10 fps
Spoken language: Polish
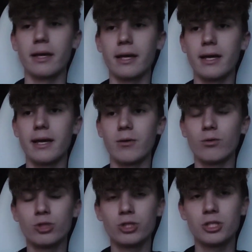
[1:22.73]
e,
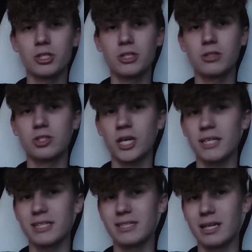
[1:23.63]
uczcić
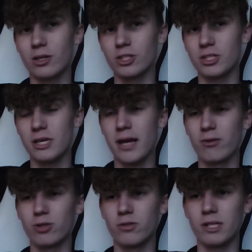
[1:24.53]
cześć tego, że nie ja
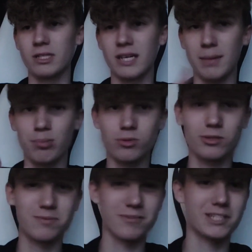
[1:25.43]
już właśnie kaput,
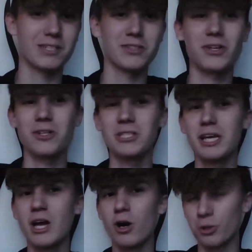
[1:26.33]
wiecie o co
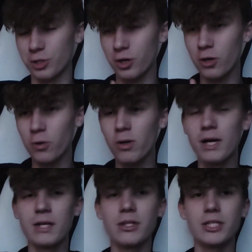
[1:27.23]
chodzi, od roku,
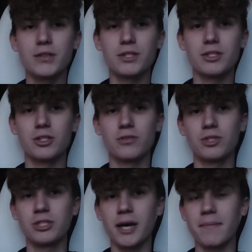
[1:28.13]
no i że wszyscy
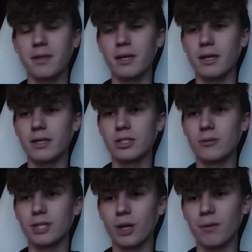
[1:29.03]
oczywiście e,
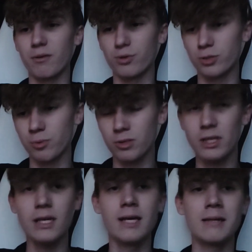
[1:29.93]
są z tego powodu
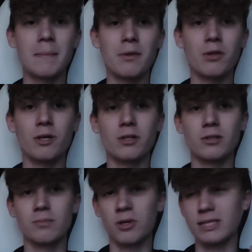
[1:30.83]
smutni. Na pewno
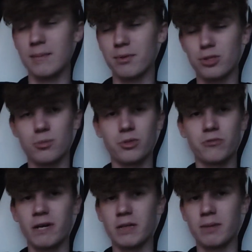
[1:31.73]
moim, moim zdaniem po prostu było
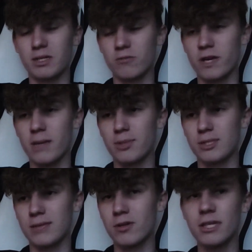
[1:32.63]
to bardzo fajnie
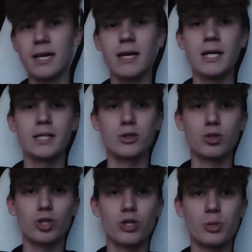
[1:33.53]
przedstawione. Też
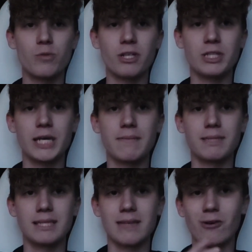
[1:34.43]
dużo osób właśnie
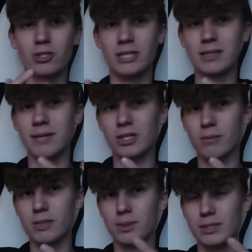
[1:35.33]
zastanawiało się nad tym, jak to
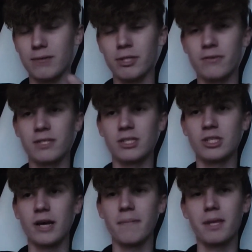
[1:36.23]
będzie przedstawione, w
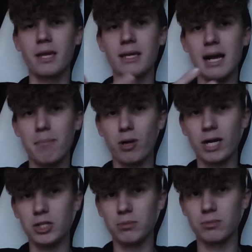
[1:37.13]
sensie jak
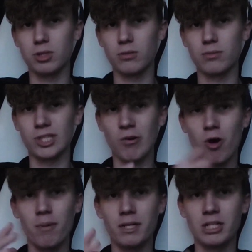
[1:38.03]
pokażą tą
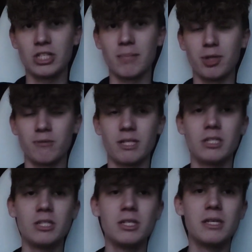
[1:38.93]
żałobę ninja po
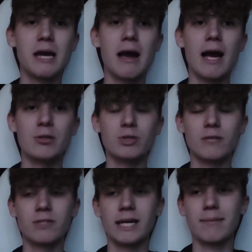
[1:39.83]
śmierci Nii, a
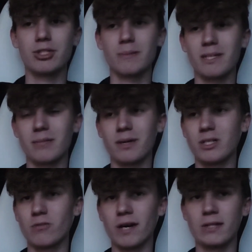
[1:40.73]
tutaj wydaje mi się naprawdę
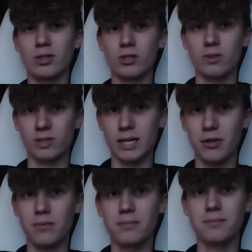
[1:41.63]
bardzo fajnie to
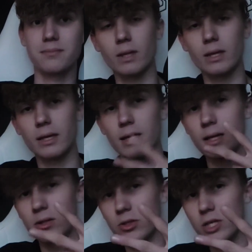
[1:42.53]
rozwiązano.
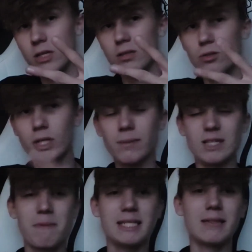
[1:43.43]
No i drugim
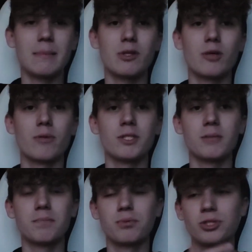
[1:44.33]
aspektem na pewno
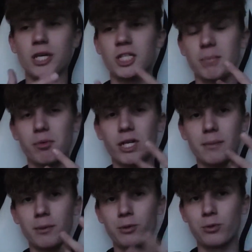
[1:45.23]
będzie późniejsza pora
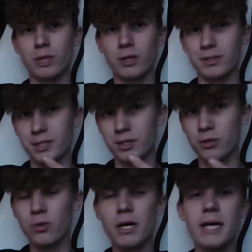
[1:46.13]
po prostu tego
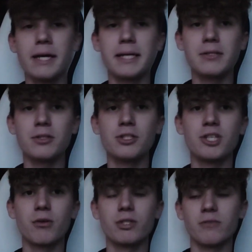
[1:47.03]
sezonu, kiedy to
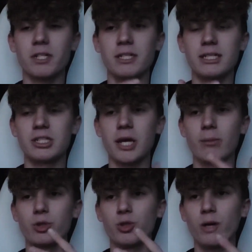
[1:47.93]
ninja już właśnie
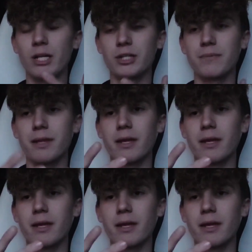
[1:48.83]
zaczynają szukać